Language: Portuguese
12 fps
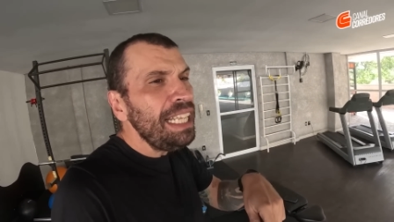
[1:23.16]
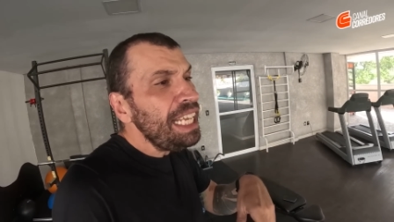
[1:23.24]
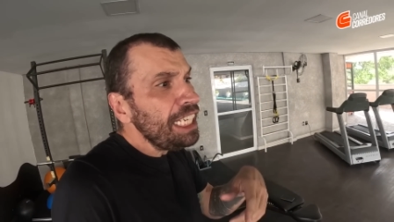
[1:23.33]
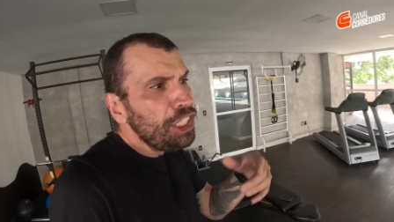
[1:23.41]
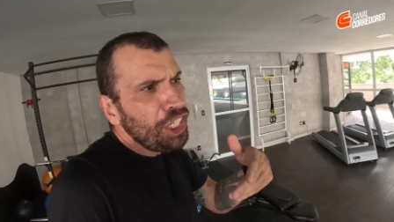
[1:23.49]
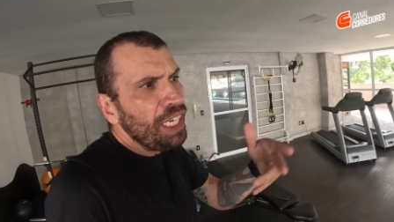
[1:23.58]

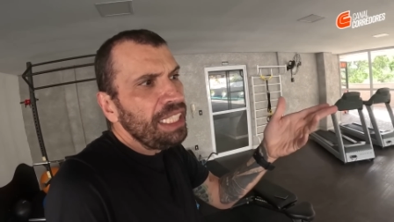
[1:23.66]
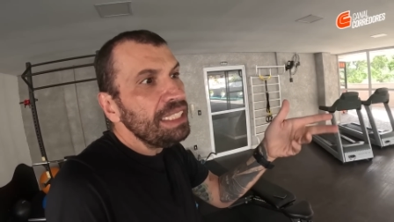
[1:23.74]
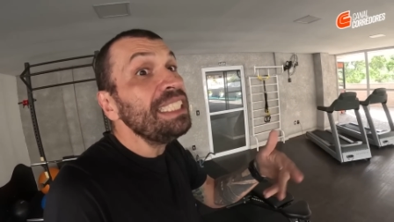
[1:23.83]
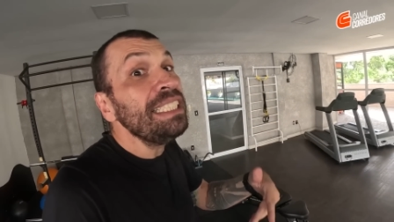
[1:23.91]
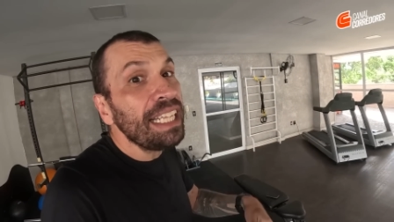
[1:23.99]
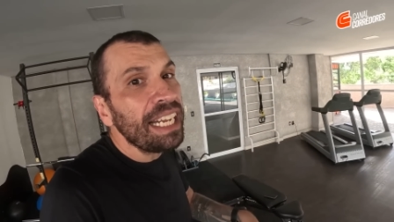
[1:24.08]
deixa aí
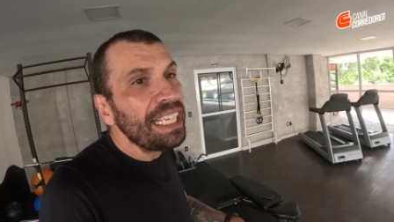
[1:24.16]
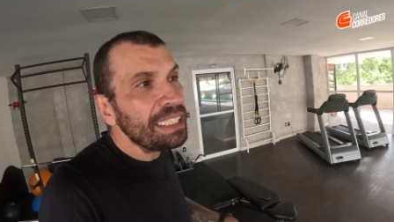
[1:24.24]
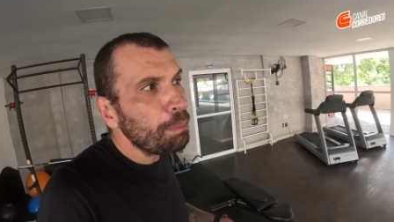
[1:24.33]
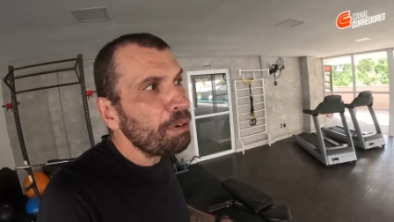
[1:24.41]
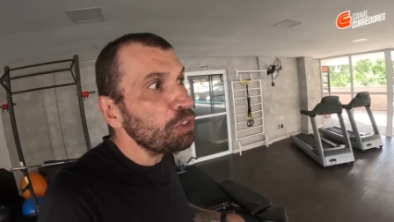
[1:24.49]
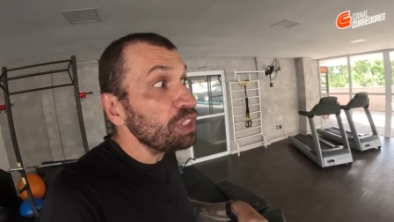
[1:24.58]
se
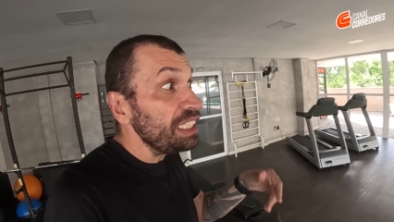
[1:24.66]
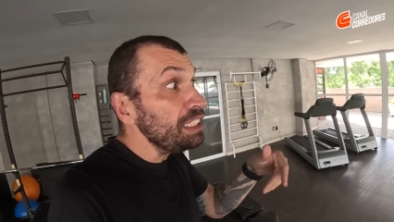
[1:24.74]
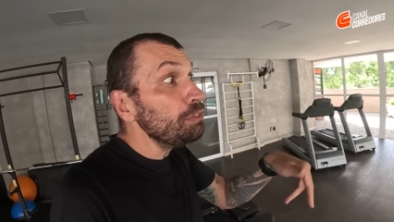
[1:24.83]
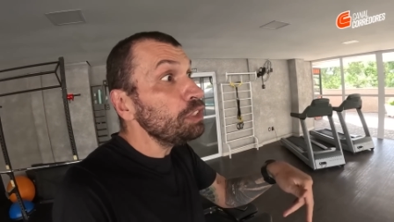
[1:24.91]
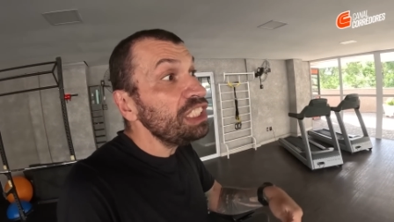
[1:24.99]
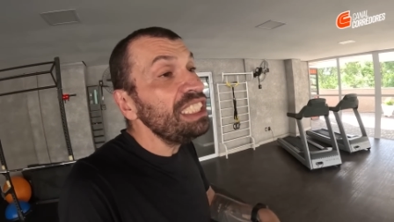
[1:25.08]
interessa para vocês,
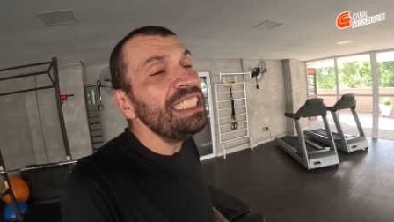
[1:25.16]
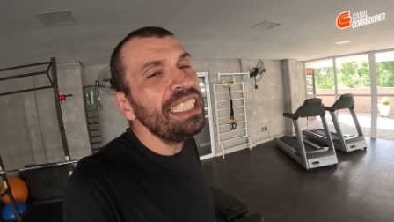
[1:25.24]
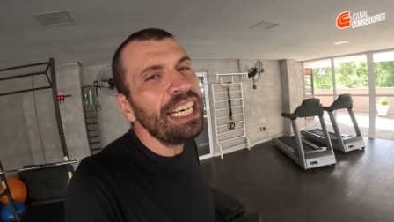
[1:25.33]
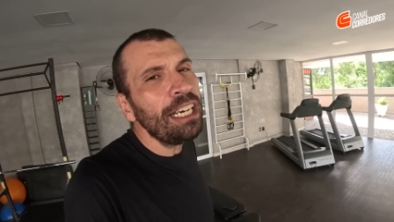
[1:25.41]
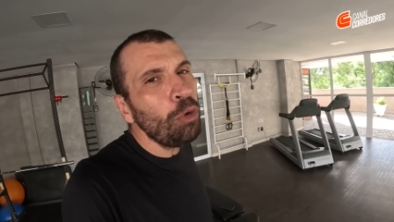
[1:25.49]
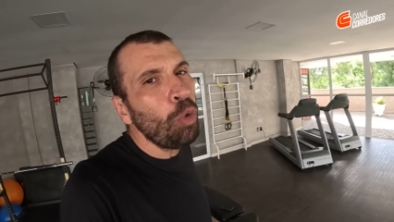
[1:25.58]
eu vou te
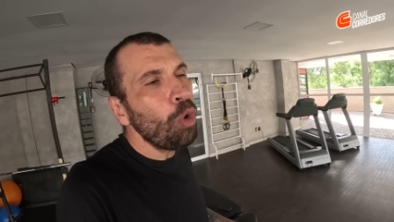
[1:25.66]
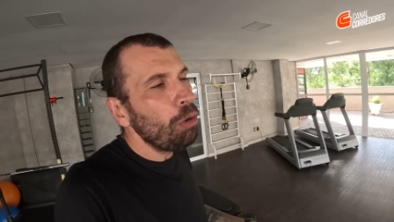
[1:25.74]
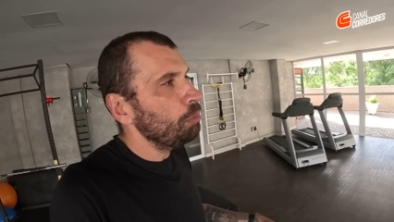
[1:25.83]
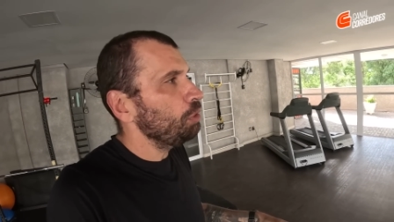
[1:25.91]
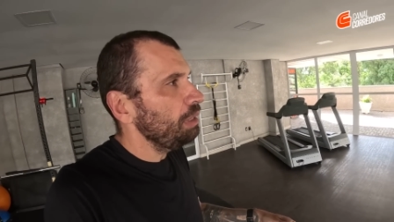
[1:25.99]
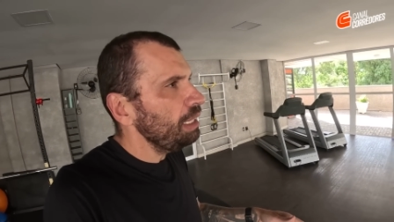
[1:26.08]
ensinar
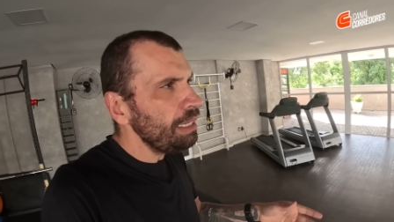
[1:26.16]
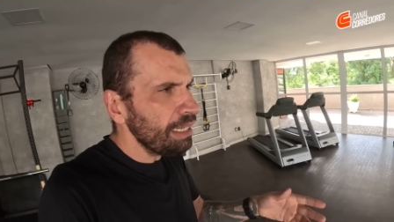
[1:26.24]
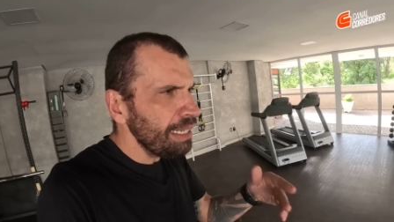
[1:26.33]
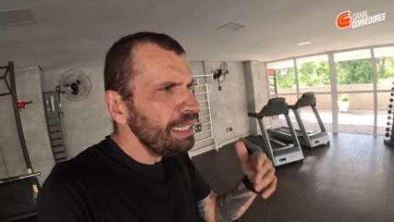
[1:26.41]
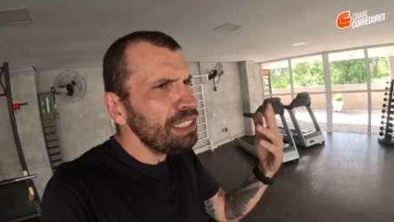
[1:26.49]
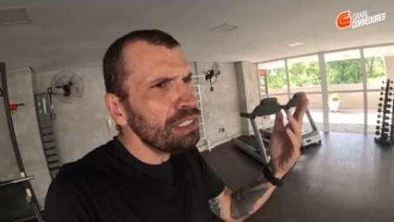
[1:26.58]
como. É
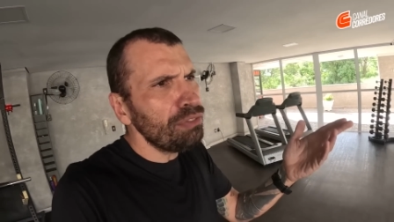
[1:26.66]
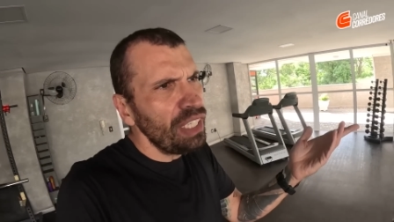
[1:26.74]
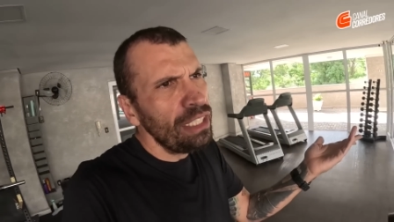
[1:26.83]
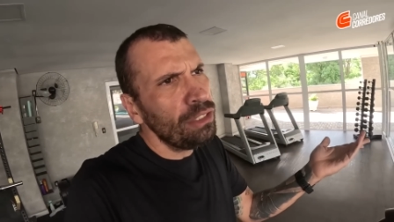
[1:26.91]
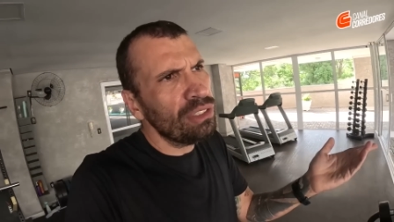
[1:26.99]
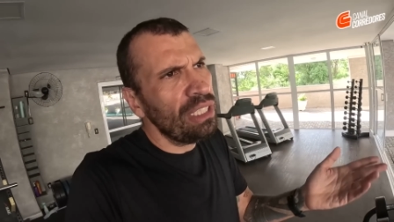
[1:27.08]
aqueles
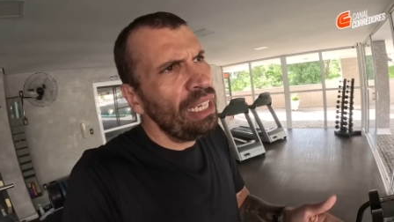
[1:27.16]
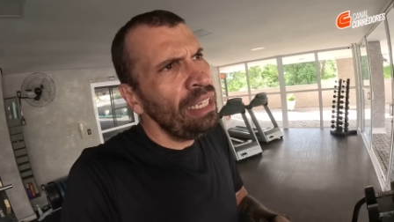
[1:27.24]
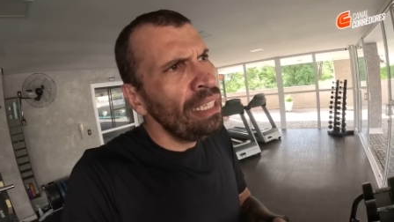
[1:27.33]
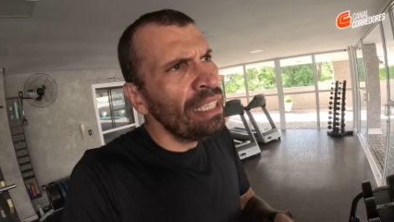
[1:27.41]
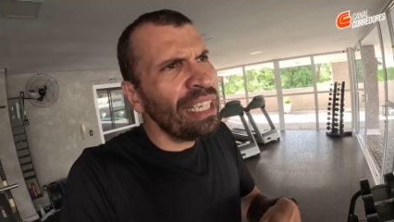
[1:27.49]
vídeos, né?